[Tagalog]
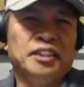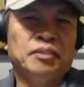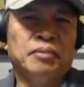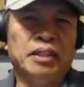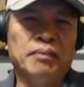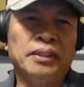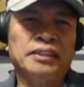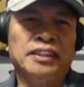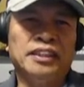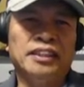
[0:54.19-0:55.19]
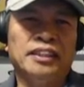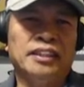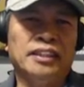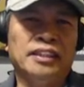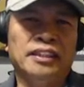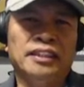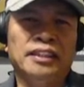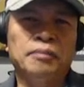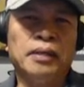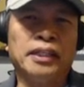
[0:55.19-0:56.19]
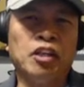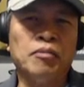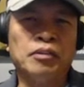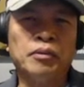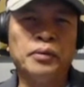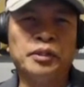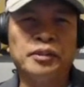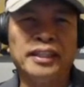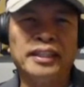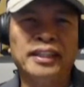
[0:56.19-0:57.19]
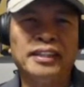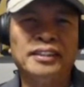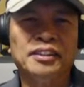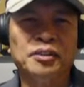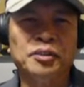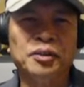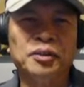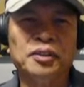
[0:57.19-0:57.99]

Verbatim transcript: Malamang si Pacquiao mag-withdraw na rin yan, susunod.